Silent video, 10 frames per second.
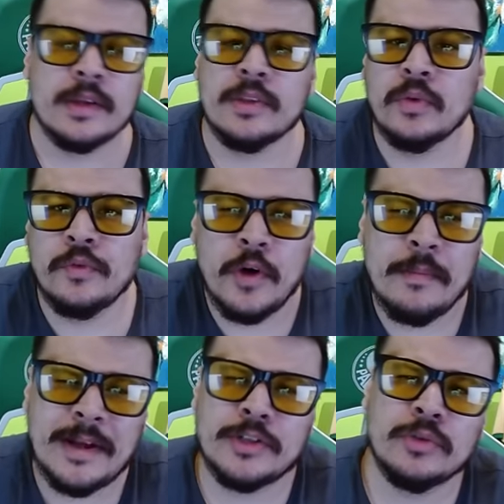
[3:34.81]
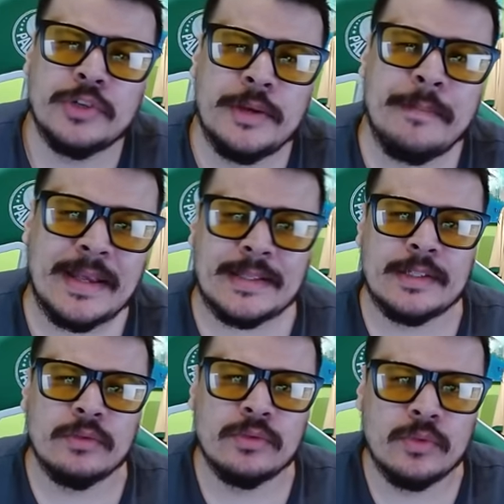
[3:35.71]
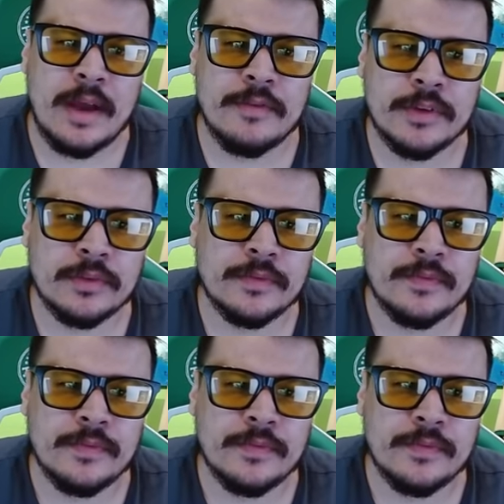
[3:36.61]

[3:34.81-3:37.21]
Não foi uma atitude imbecil do Everton?